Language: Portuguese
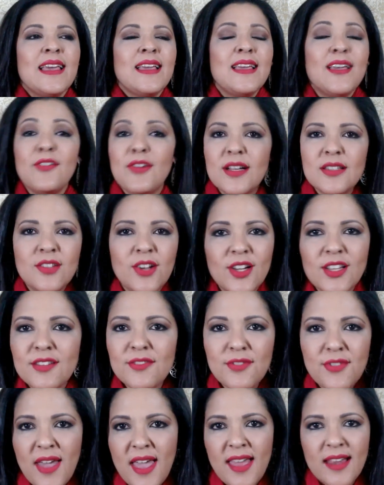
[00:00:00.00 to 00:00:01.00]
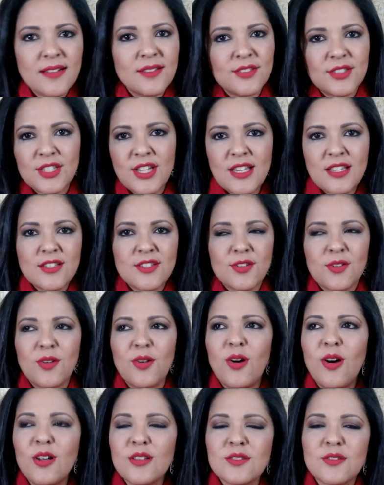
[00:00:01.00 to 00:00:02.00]
E eu adoro inverno, gente. Eu
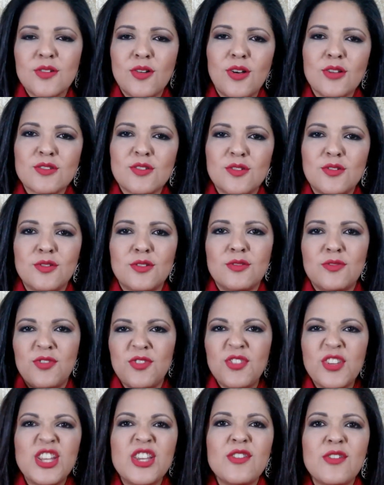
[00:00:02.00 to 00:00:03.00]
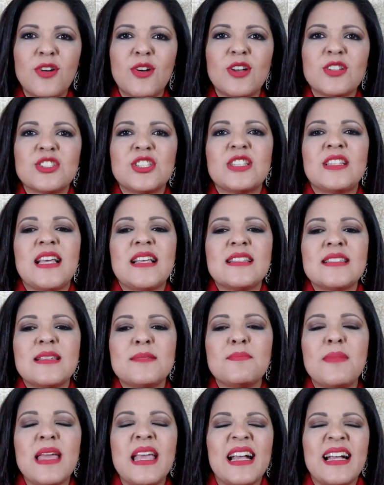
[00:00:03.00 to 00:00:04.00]
gosto, eu gosto do frio, eu gosto de estar
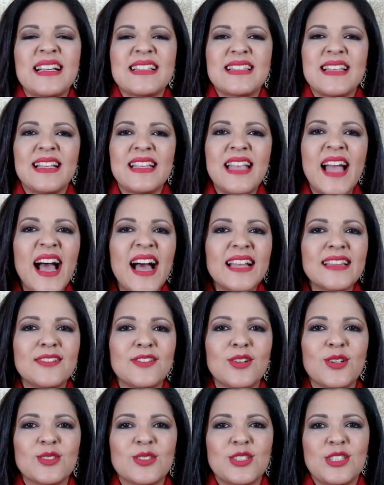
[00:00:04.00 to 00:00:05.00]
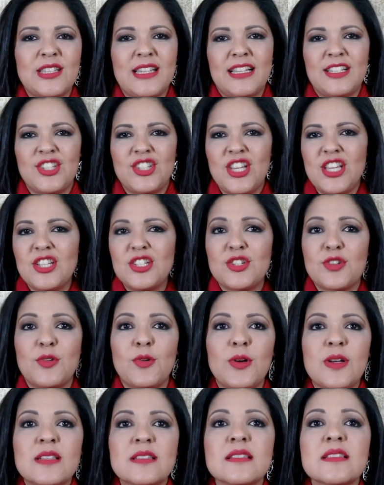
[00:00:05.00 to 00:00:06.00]
assim bem agasalhado, eu gosto de estar cheio de
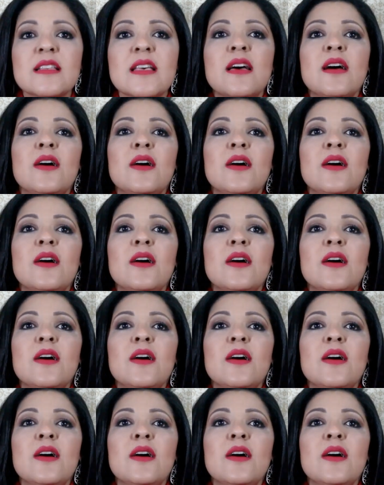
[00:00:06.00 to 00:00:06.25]
coisa.